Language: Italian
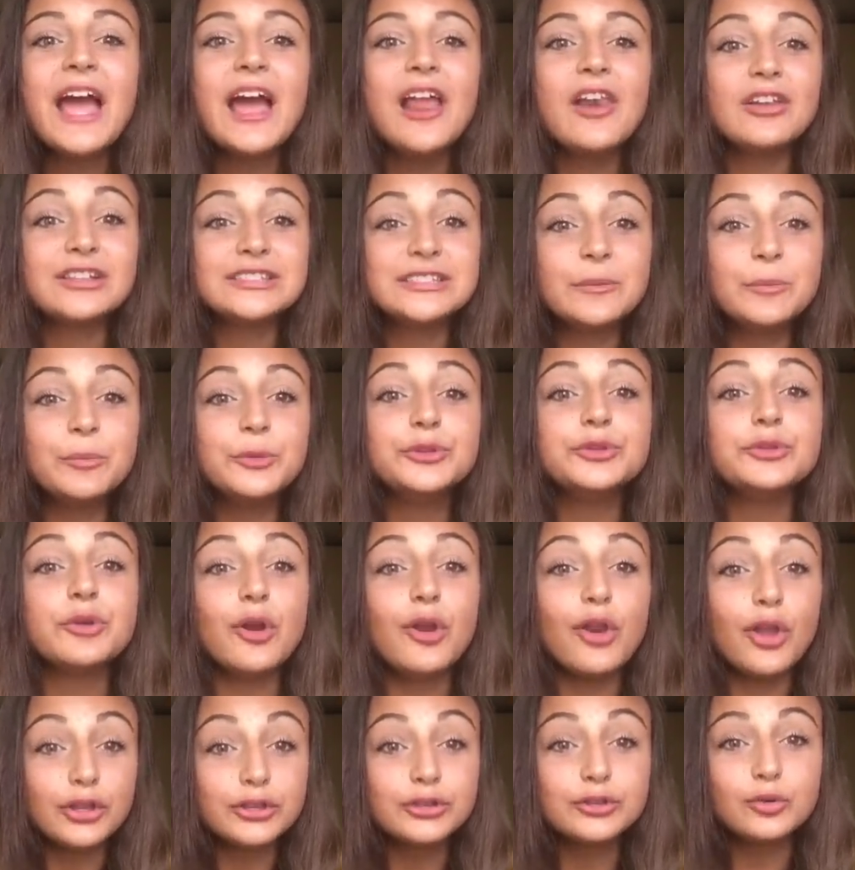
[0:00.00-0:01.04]
L'ho saputo
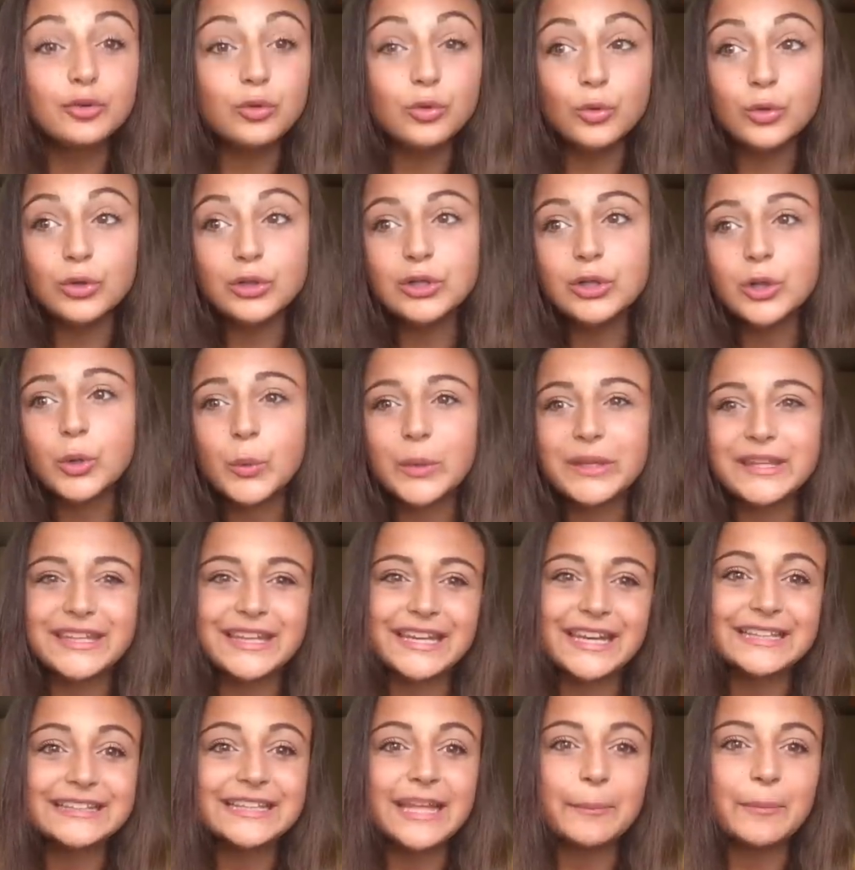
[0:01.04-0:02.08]
l'8 luglio, quindi in
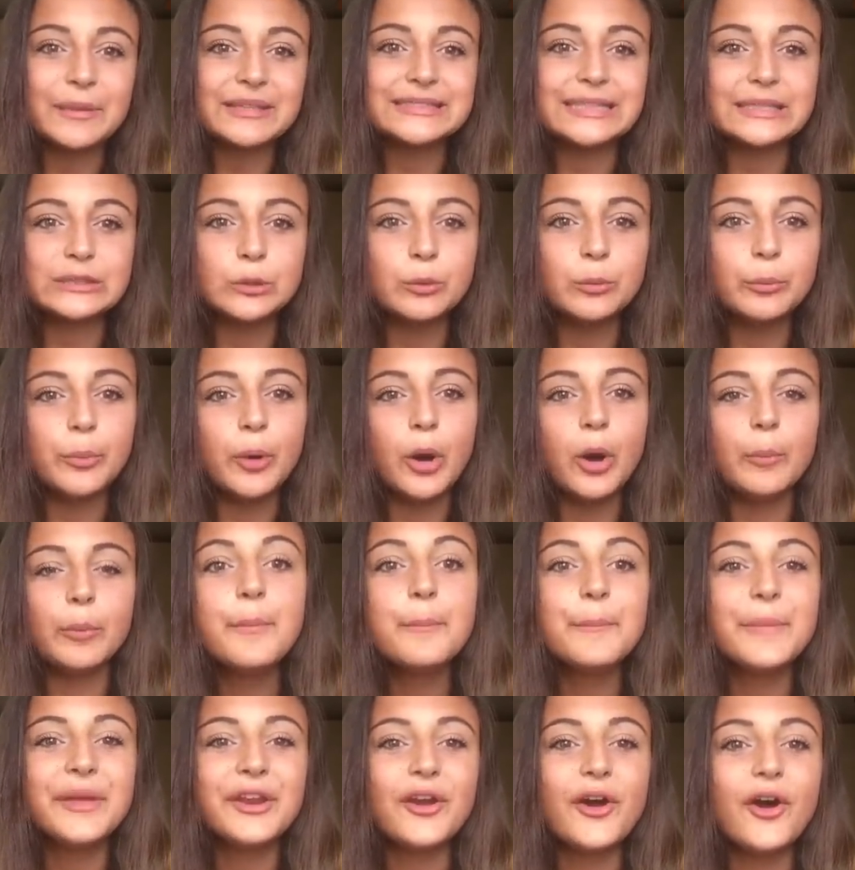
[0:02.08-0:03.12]
realtà è passato un po',
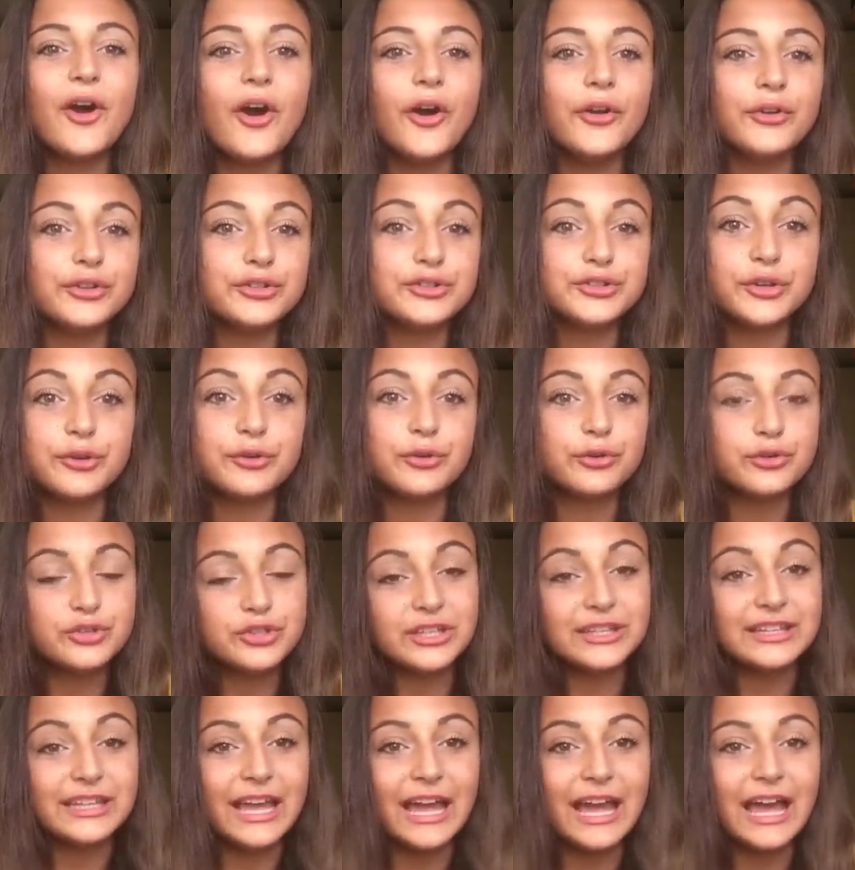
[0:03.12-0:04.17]
però non sono
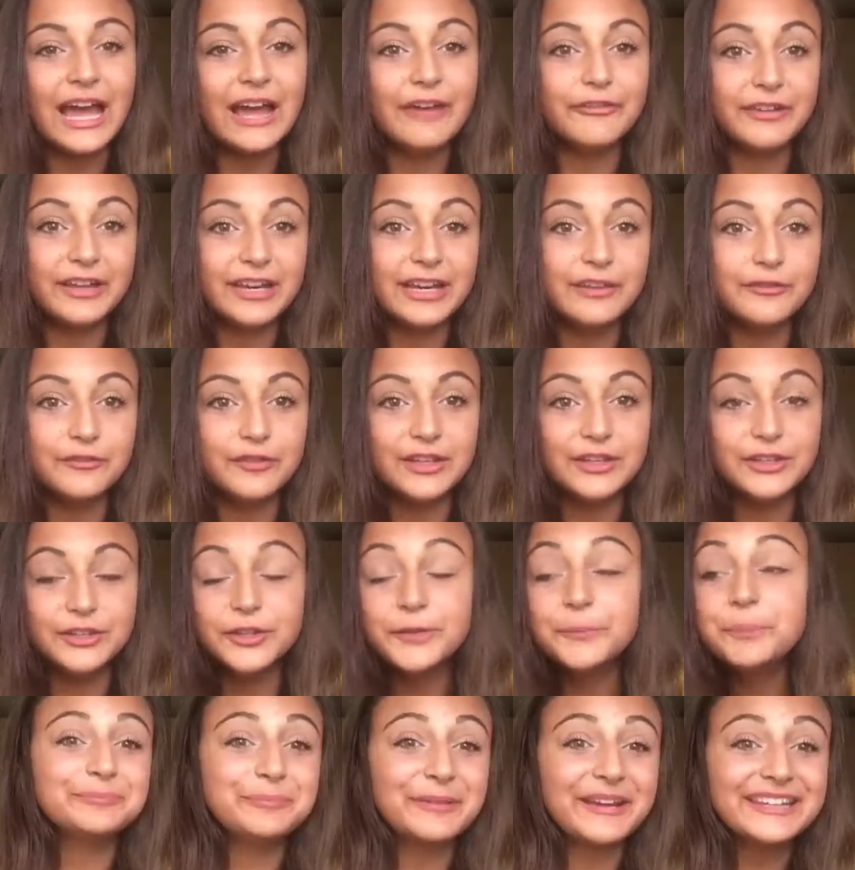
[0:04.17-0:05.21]
riuscita a fare il
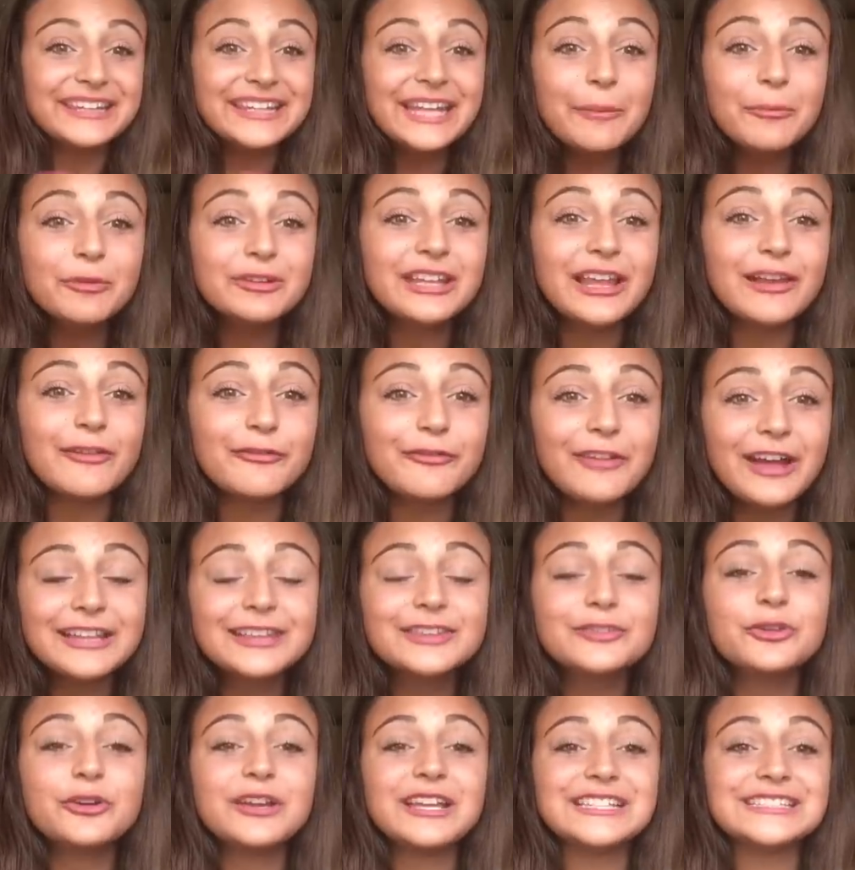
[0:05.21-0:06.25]
video. Partiamo dal
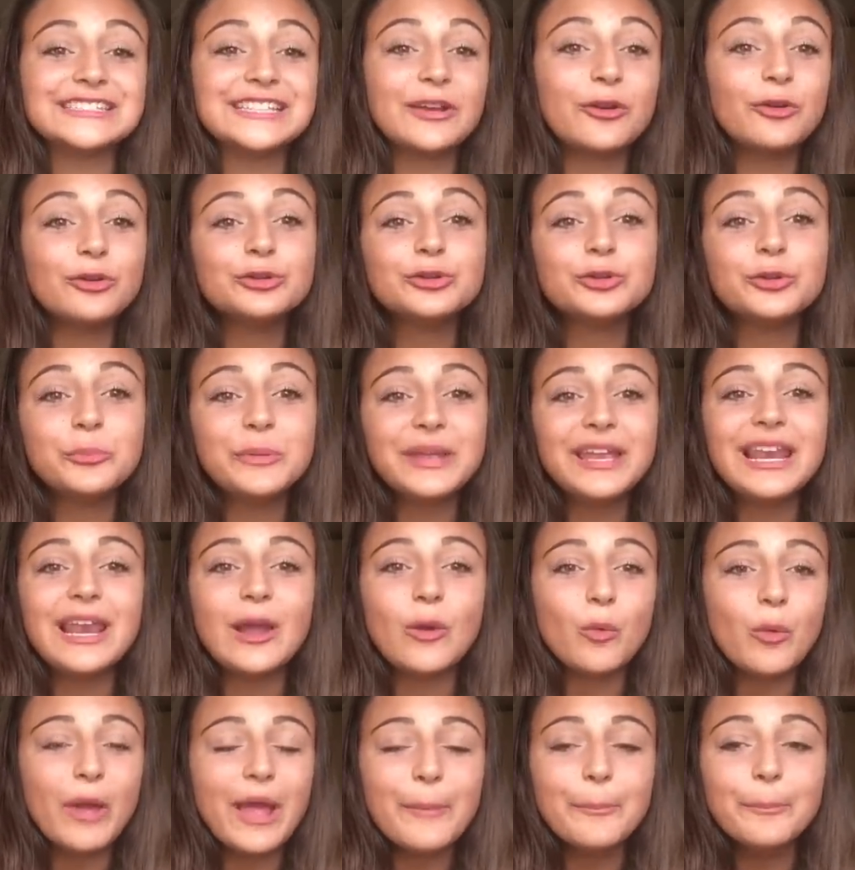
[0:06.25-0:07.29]
fatto che secondo me la
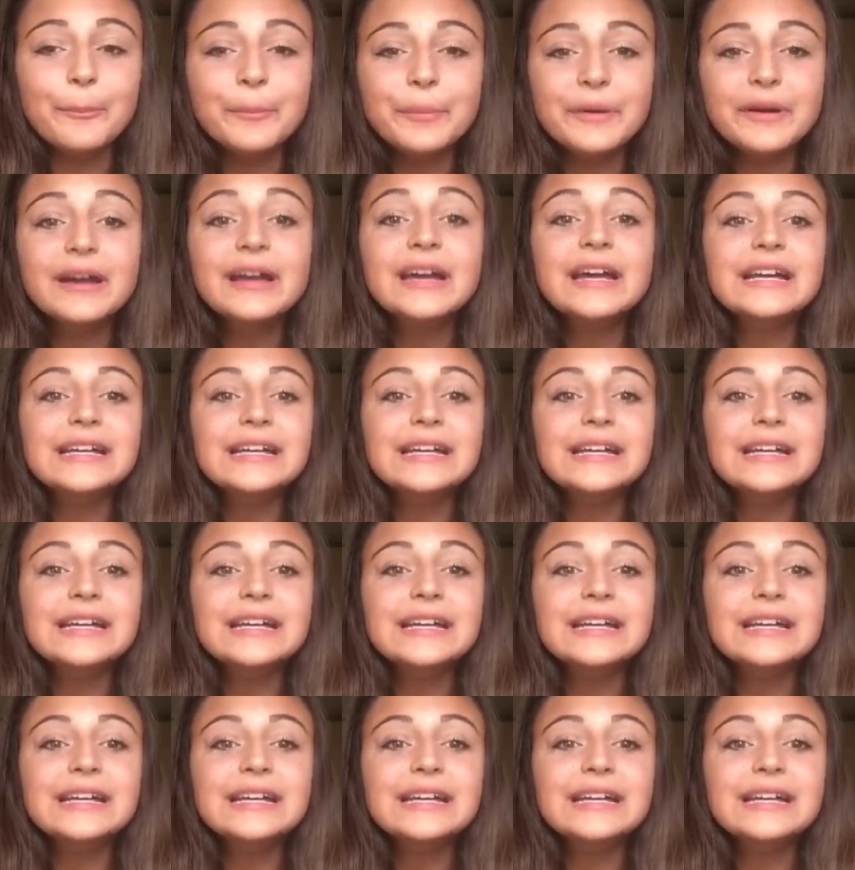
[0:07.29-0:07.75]
web